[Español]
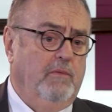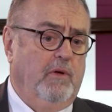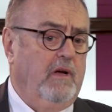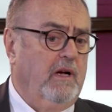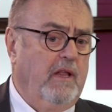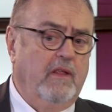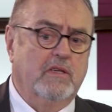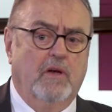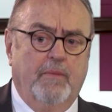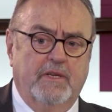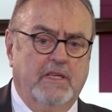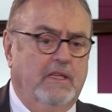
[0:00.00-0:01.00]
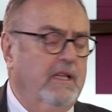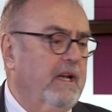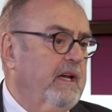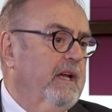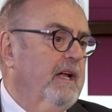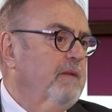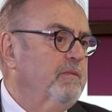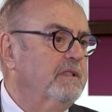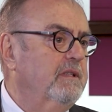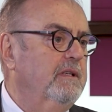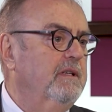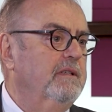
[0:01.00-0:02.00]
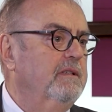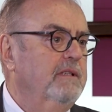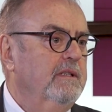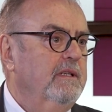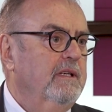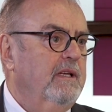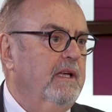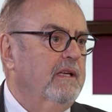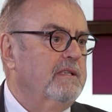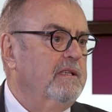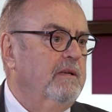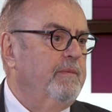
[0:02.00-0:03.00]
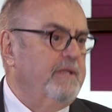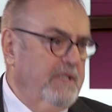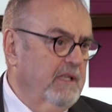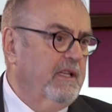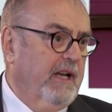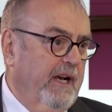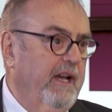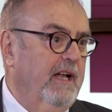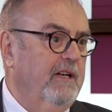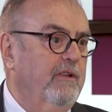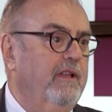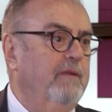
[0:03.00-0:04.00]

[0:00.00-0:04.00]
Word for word: debo agradecer a la presidenta Herrera, pues que es el eh, presidente Herrera, ¿no?